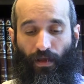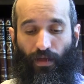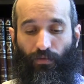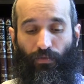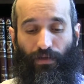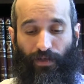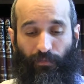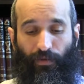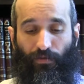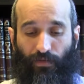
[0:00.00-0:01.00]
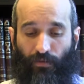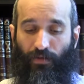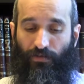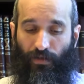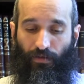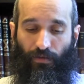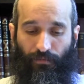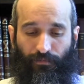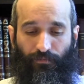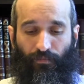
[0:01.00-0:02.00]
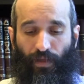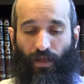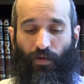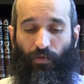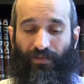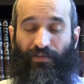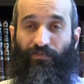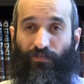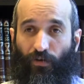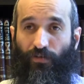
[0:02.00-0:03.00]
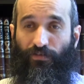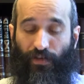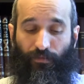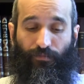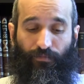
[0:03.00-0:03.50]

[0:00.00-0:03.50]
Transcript: E dunque l'Altreba continua dicendo, questa forza